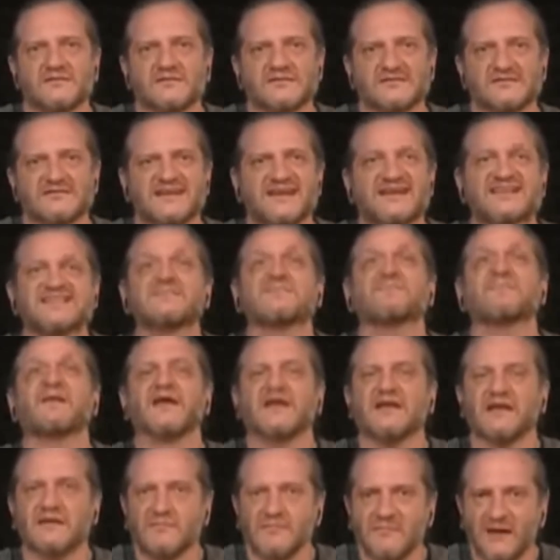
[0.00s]
se
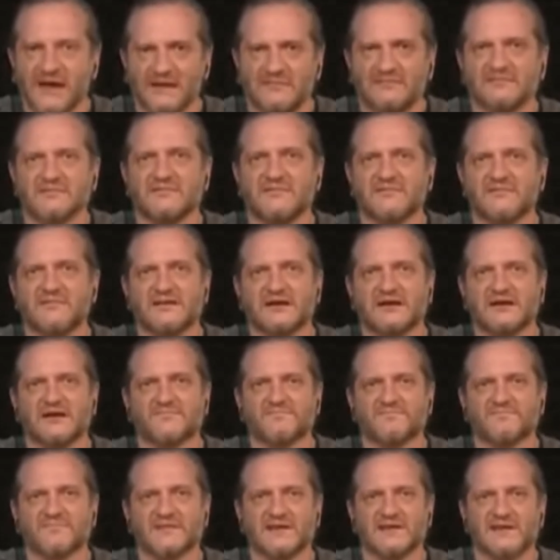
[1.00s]
experimenta
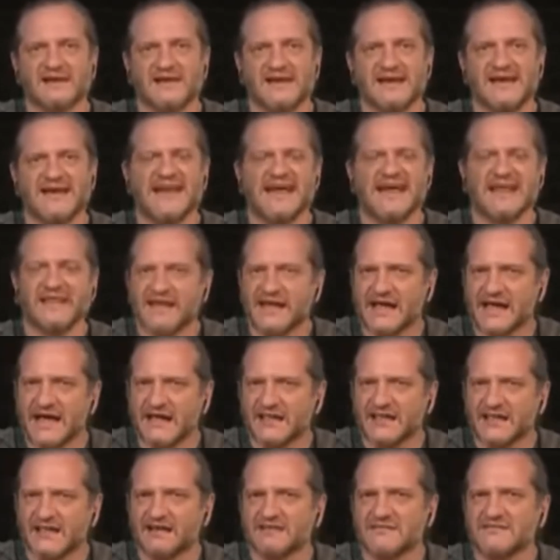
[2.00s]
la
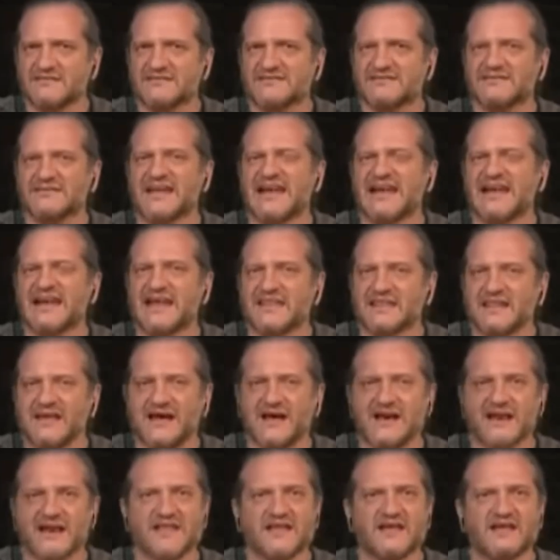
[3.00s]
decadencia, la
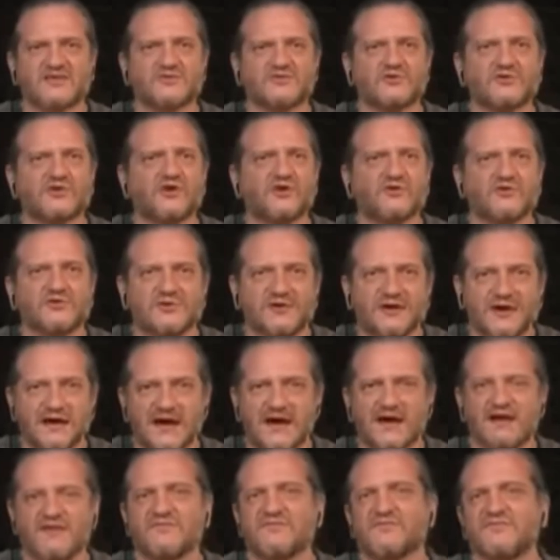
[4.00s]
degradación,
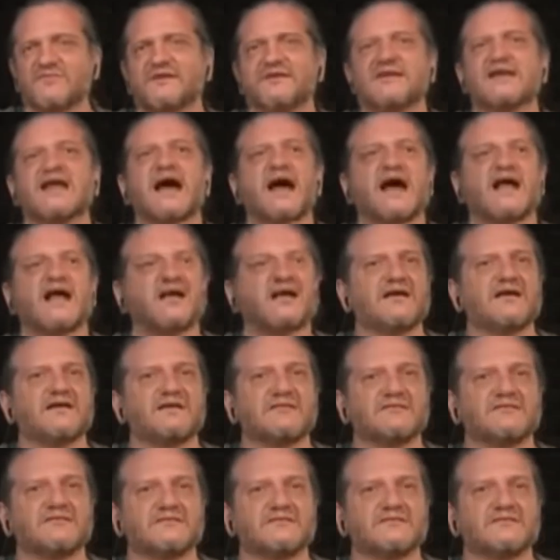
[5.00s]
el final.